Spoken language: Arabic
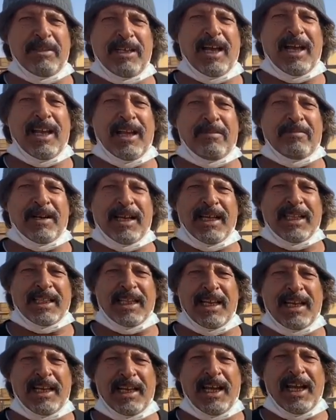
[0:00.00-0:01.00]
الامراض
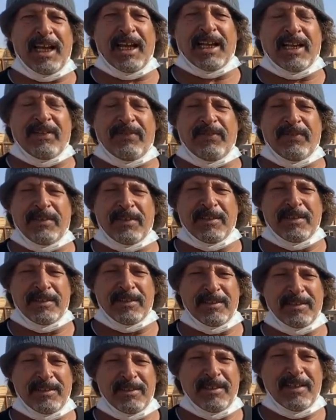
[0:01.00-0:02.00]
اللي انا اعرف
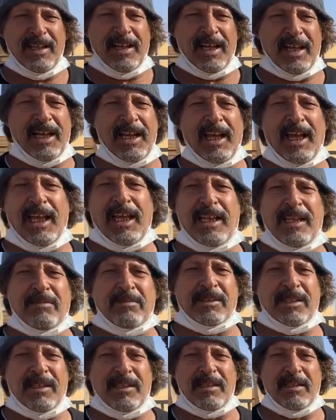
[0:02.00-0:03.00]
انا اعلم
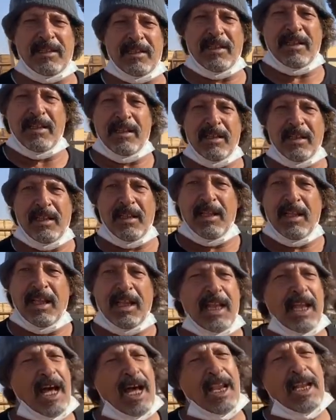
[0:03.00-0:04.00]
تعالج
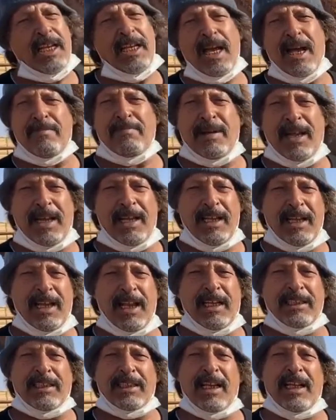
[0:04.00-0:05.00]
لا الهيام ما لها
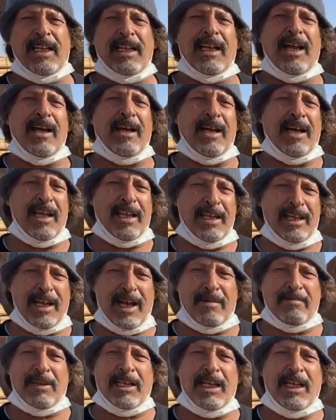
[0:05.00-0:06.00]
علاج
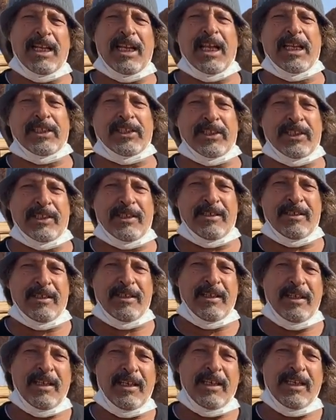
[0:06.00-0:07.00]
الهيام له علاجين
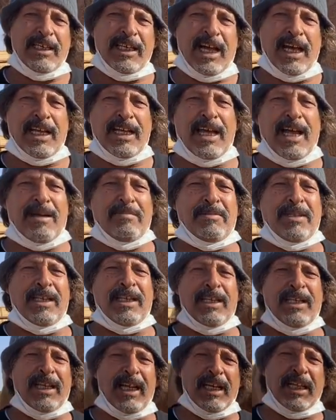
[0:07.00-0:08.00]
يا هيام
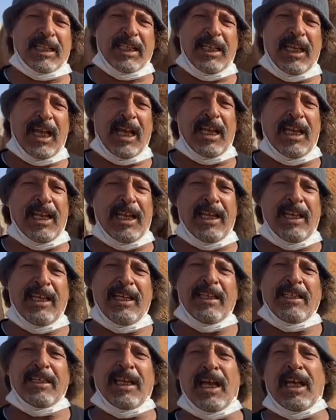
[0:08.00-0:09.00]
يقضي عليه
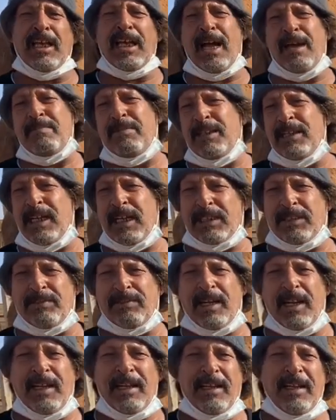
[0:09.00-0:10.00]
يا هيام يشفى
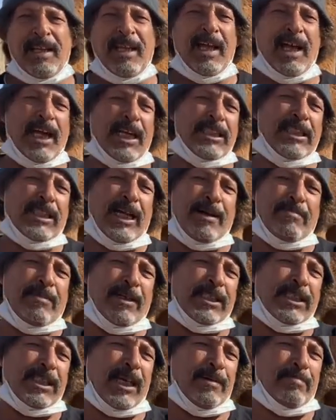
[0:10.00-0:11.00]
طيب.
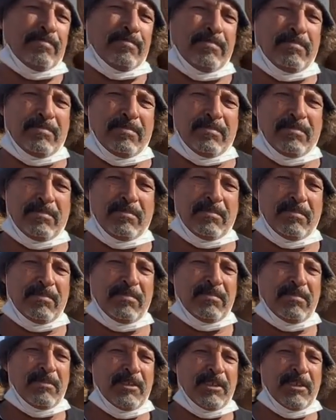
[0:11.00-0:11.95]
السام طيب